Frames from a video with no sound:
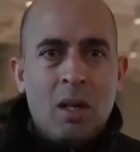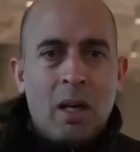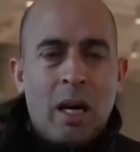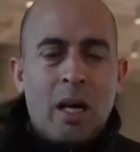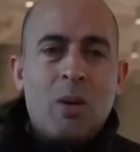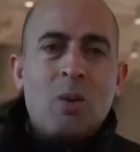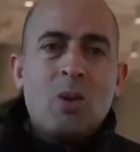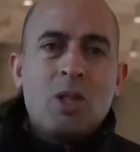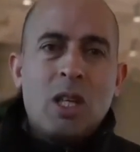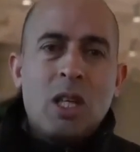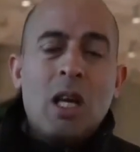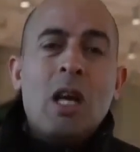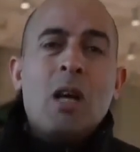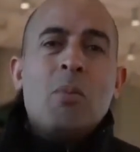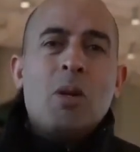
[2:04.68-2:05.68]
الروسي
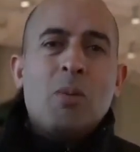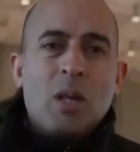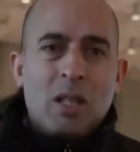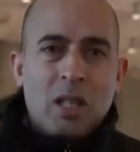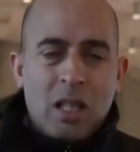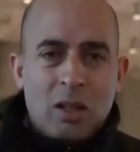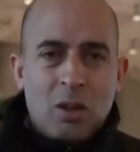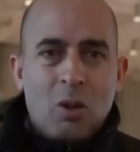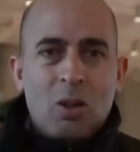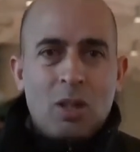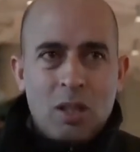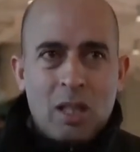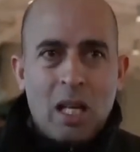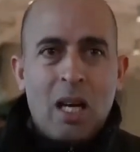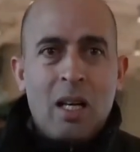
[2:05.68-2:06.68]
من مدينة
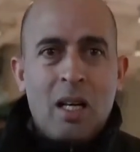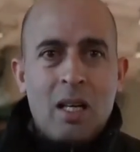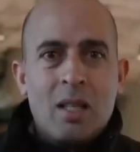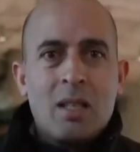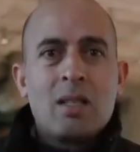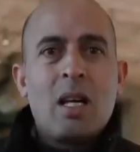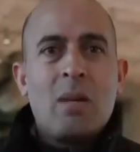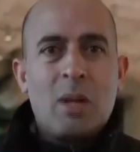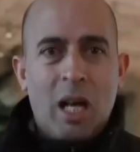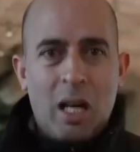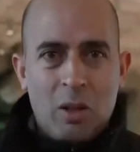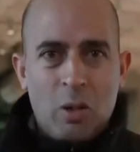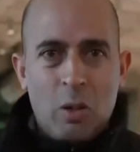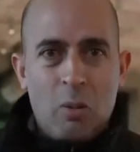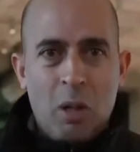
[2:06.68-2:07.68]
أوديسا صبر
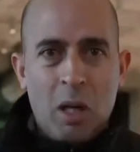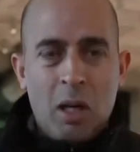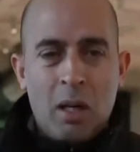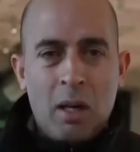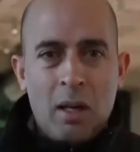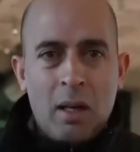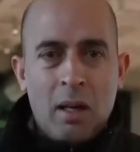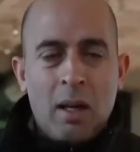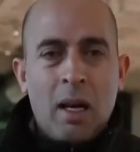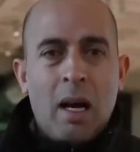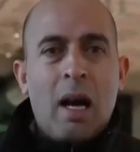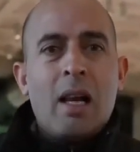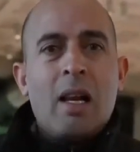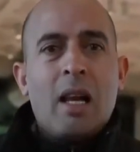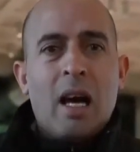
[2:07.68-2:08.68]
أيوب
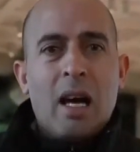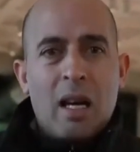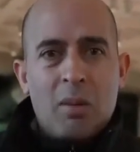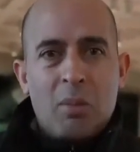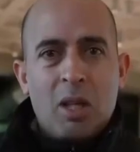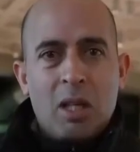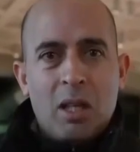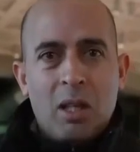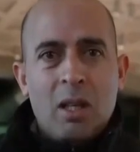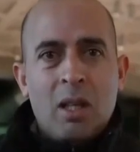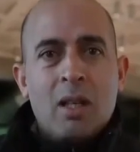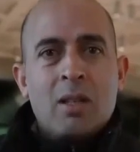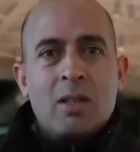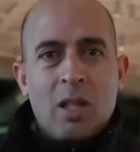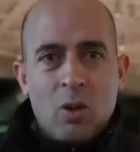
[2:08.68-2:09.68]
العربي
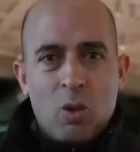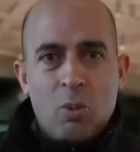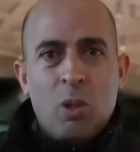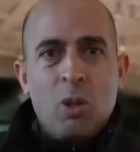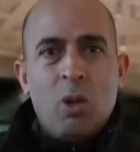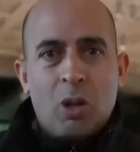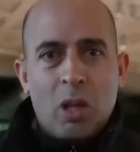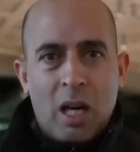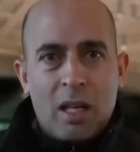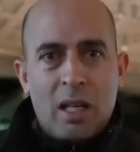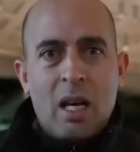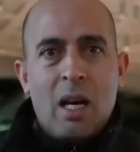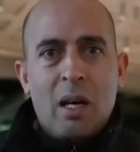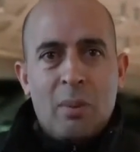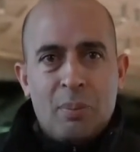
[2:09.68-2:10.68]
جنوب
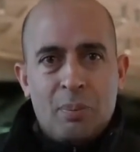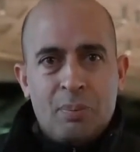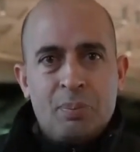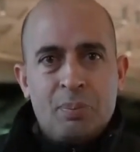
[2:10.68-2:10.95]
أوكرانيا